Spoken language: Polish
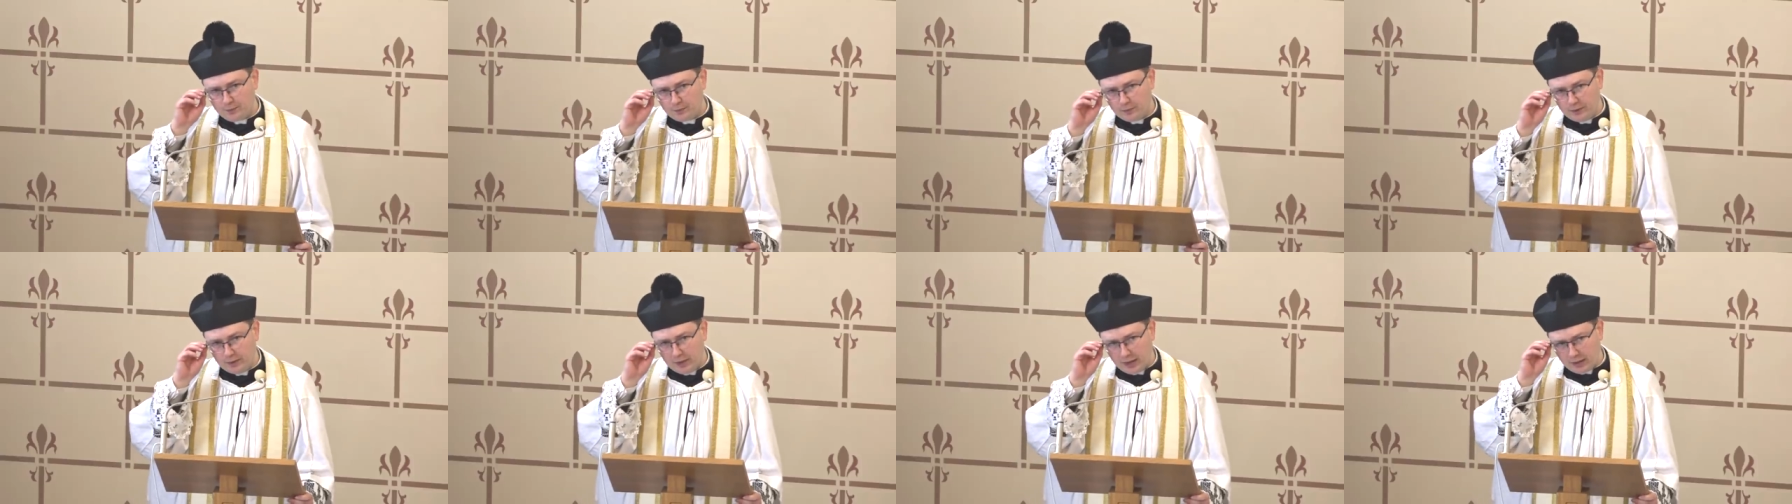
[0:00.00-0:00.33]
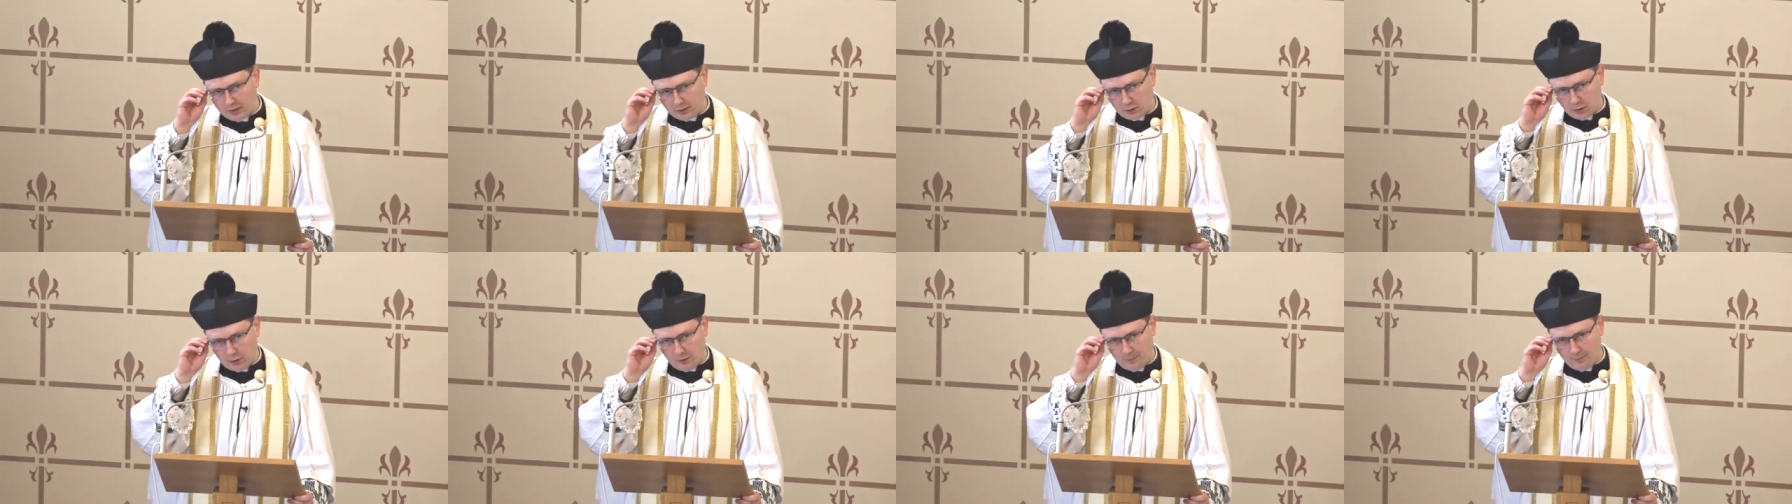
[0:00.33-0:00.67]

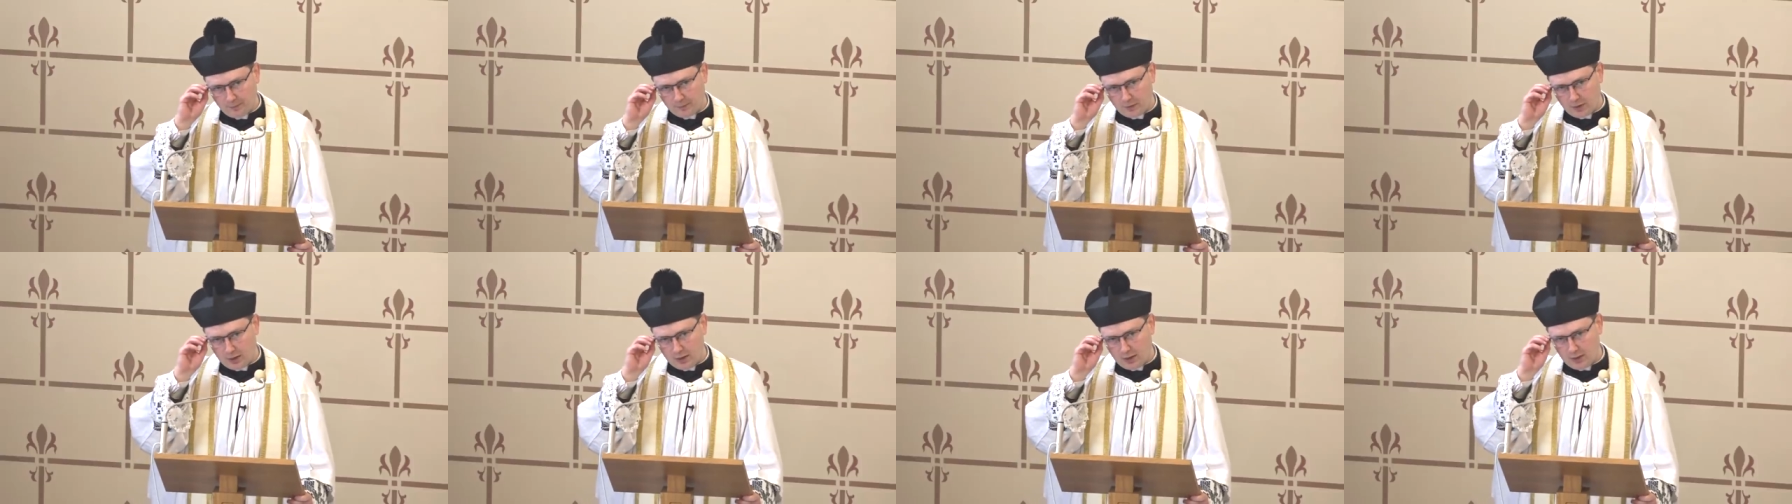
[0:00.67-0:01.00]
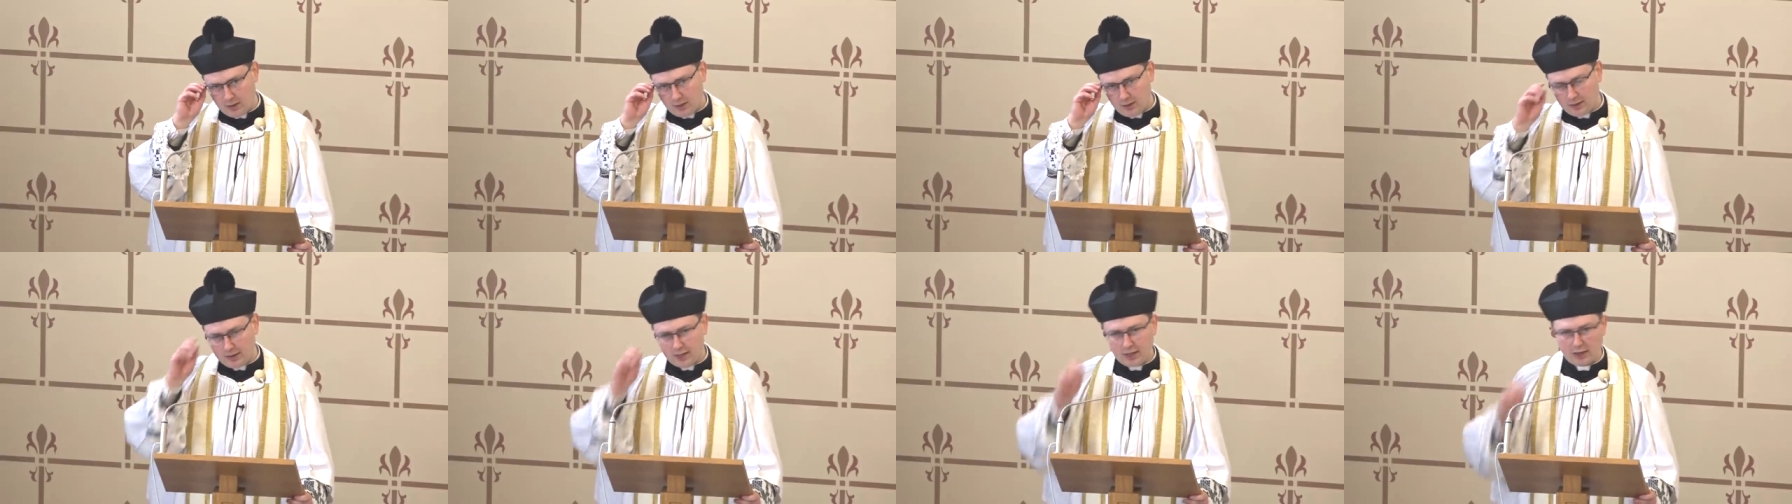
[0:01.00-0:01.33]
na to,
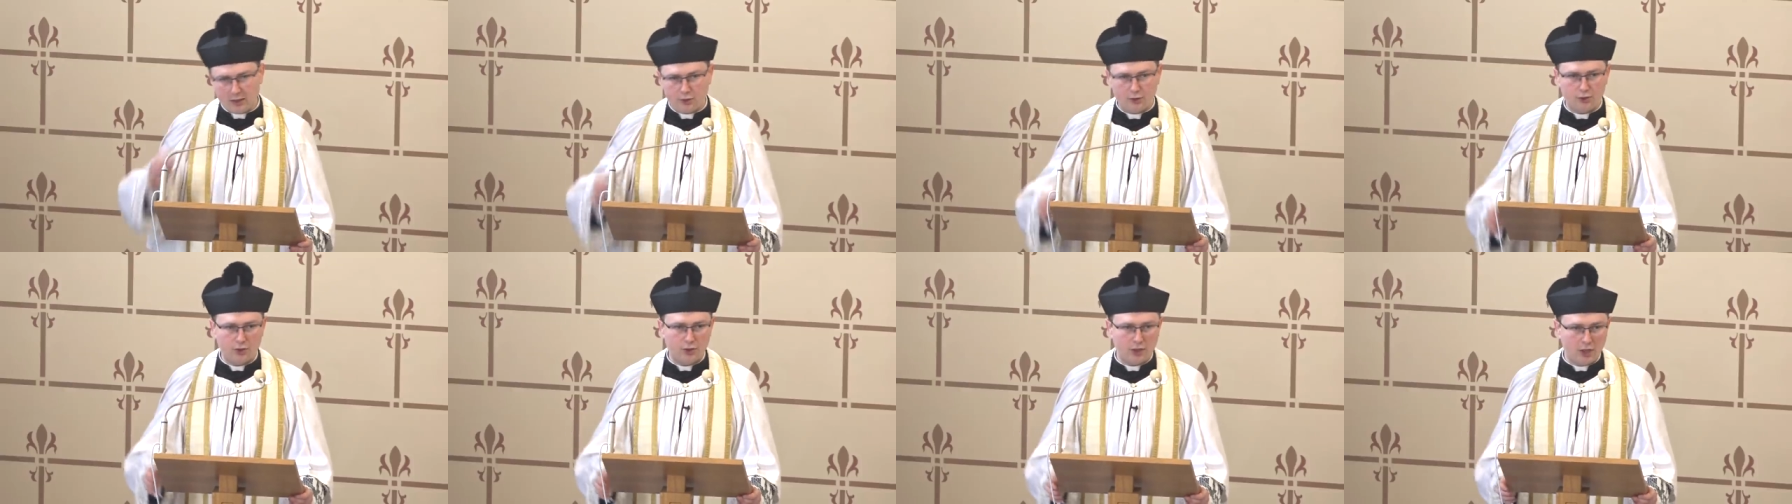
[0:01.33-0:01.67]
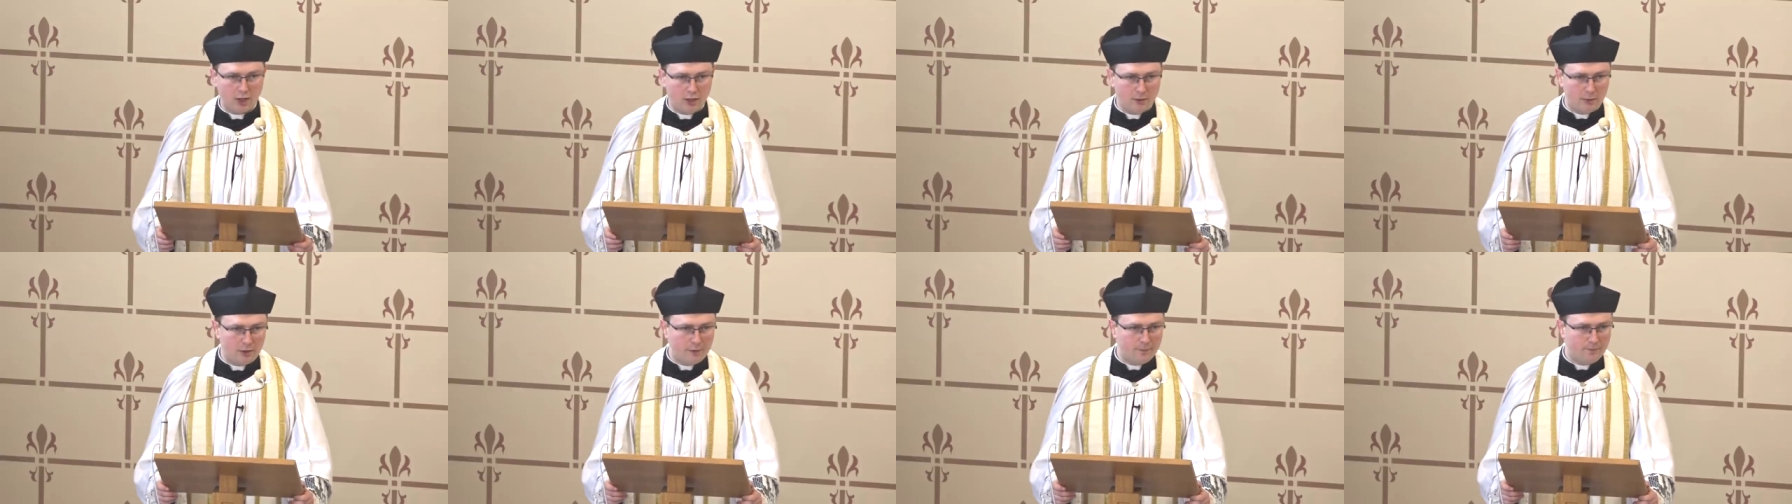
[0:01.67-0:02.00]
jak
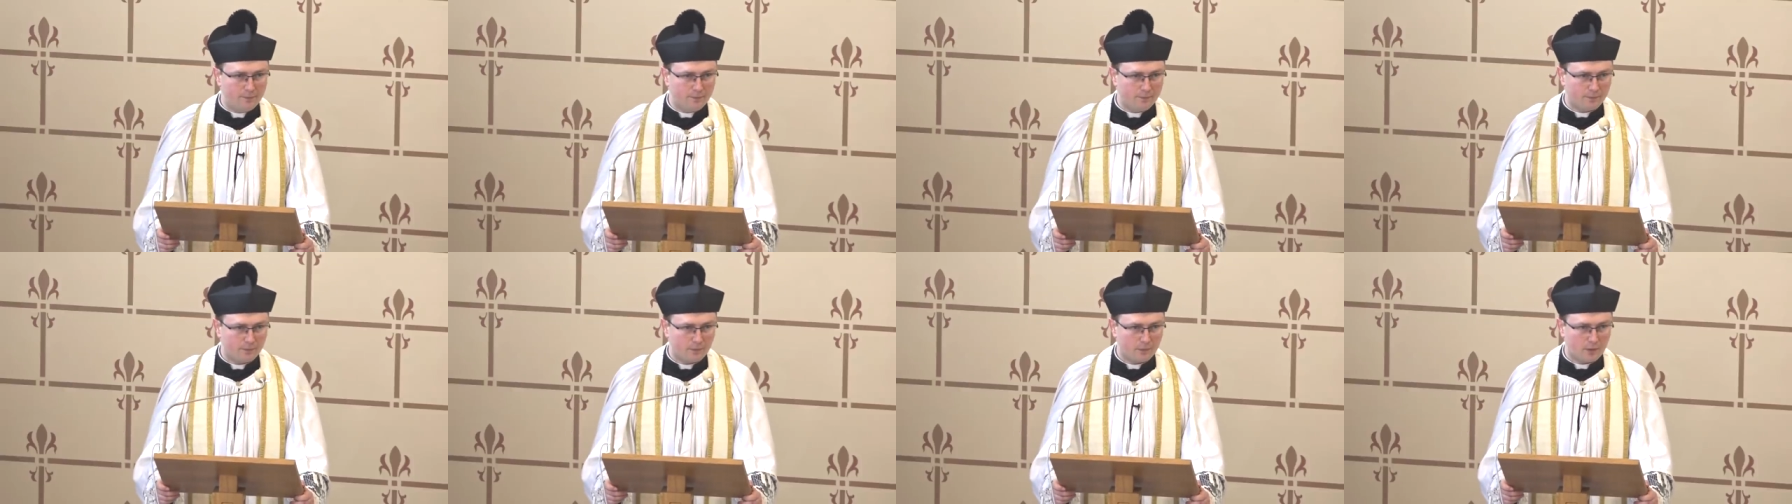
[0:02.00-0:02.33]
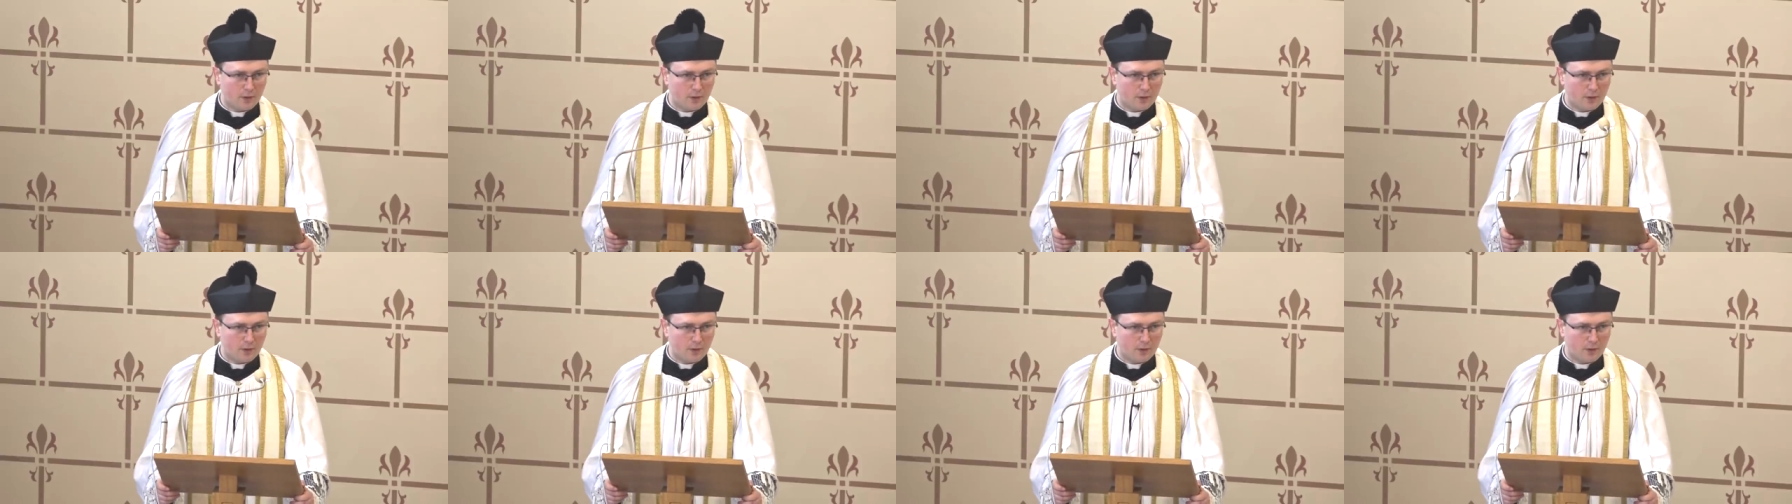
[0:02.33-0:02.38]
żyjemy.